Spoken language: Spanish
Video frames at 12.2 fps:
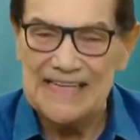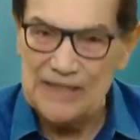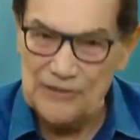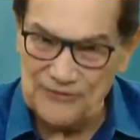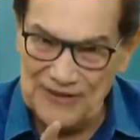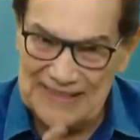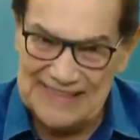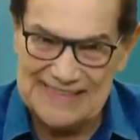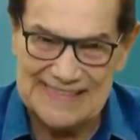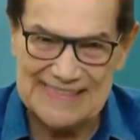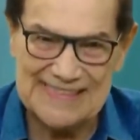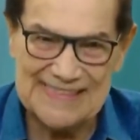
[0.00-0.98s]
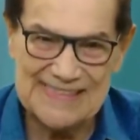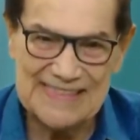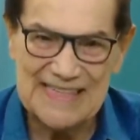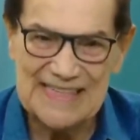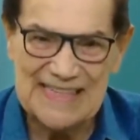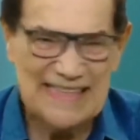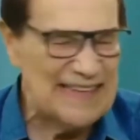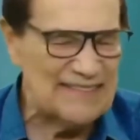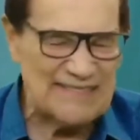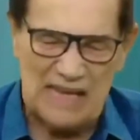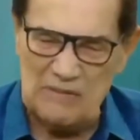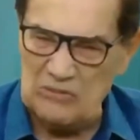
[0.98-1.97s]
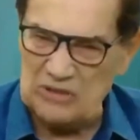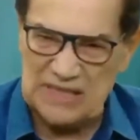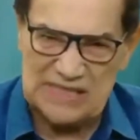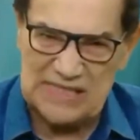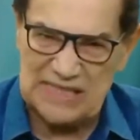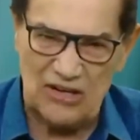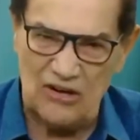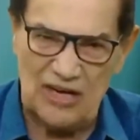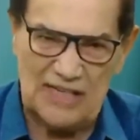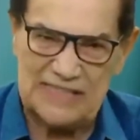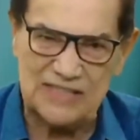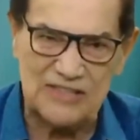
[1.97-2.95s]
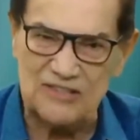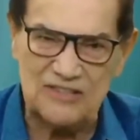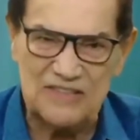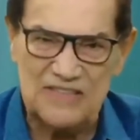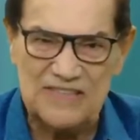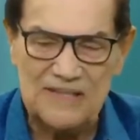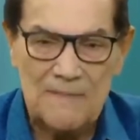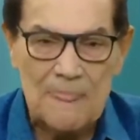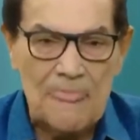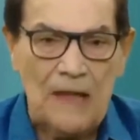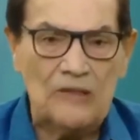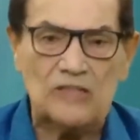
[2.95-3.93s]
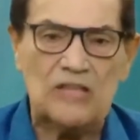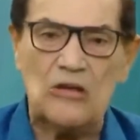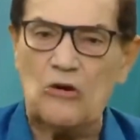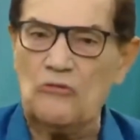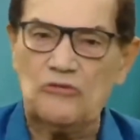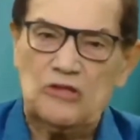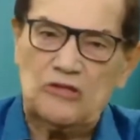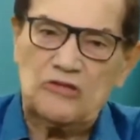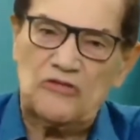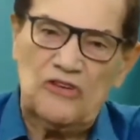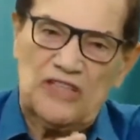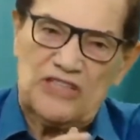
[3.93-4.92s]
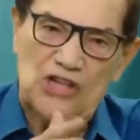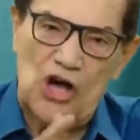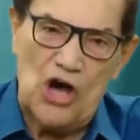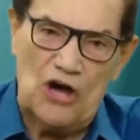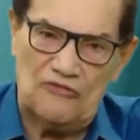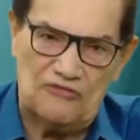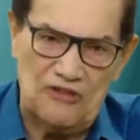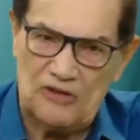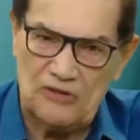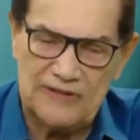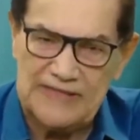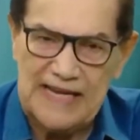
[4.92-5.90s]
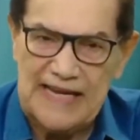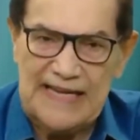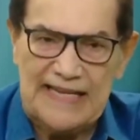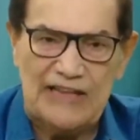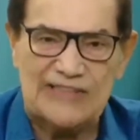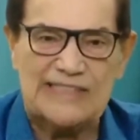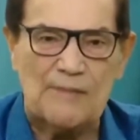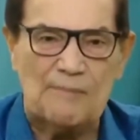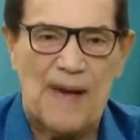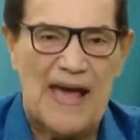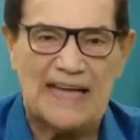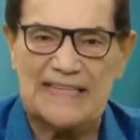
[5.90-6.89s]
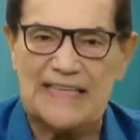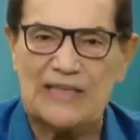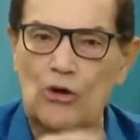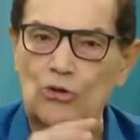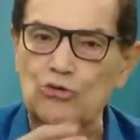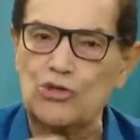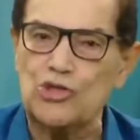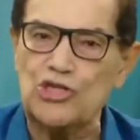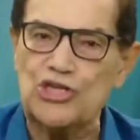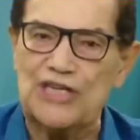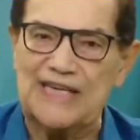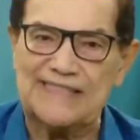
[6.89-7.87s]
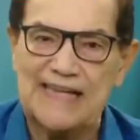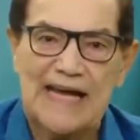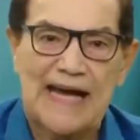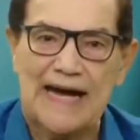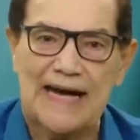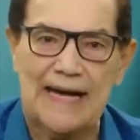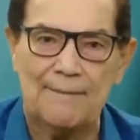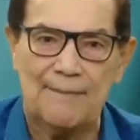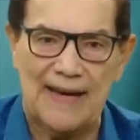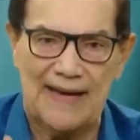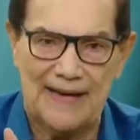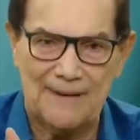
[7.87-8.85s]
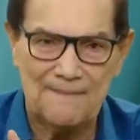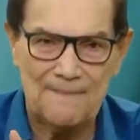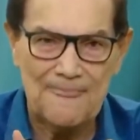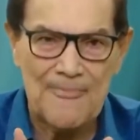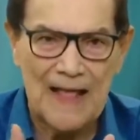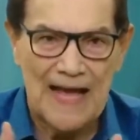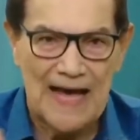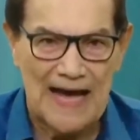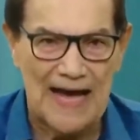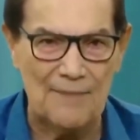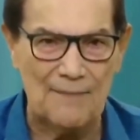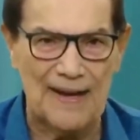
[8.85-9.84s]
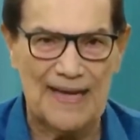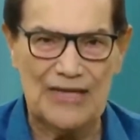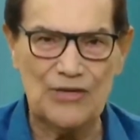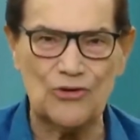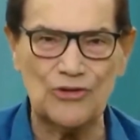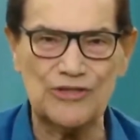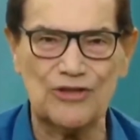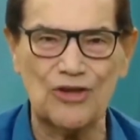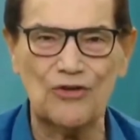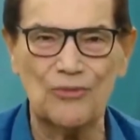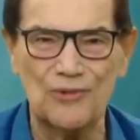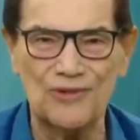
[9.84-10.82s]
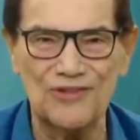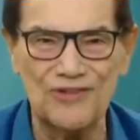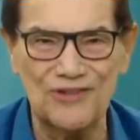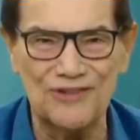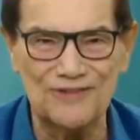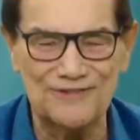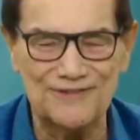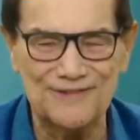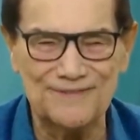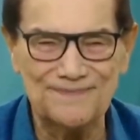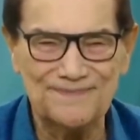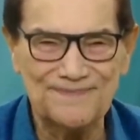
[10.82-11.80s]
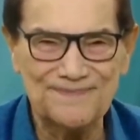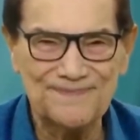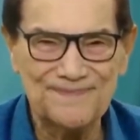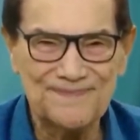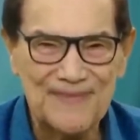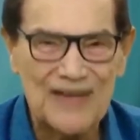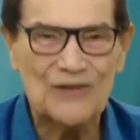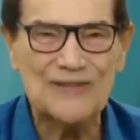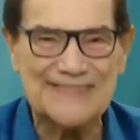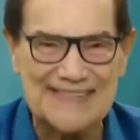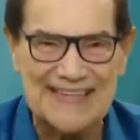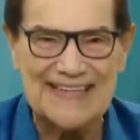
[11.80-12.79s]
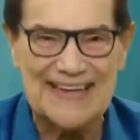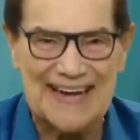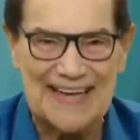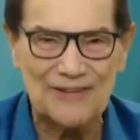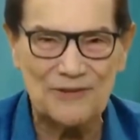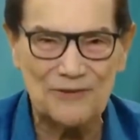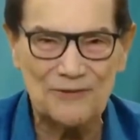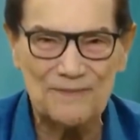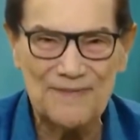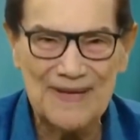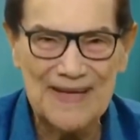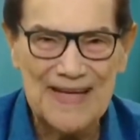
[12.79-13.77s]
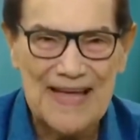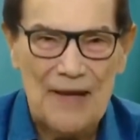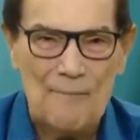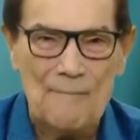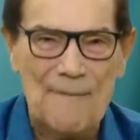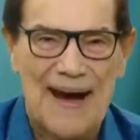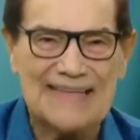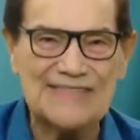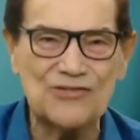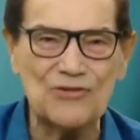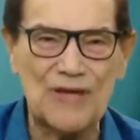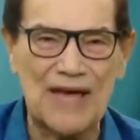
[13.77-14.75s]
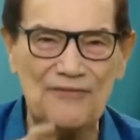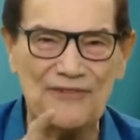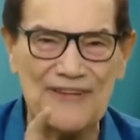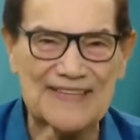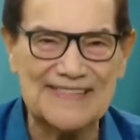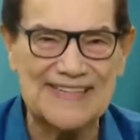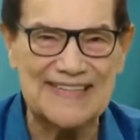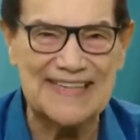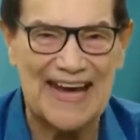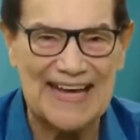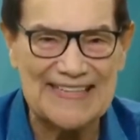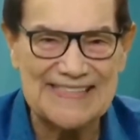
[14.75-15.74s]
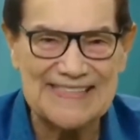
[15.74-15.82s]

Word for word: y felices no tienen muchas interrogaciones, no tienen conflictos filosóficos, no se pierden en teologías, aman, ah, aman y construyen de nuevo. El ser grato, más que la felicidad,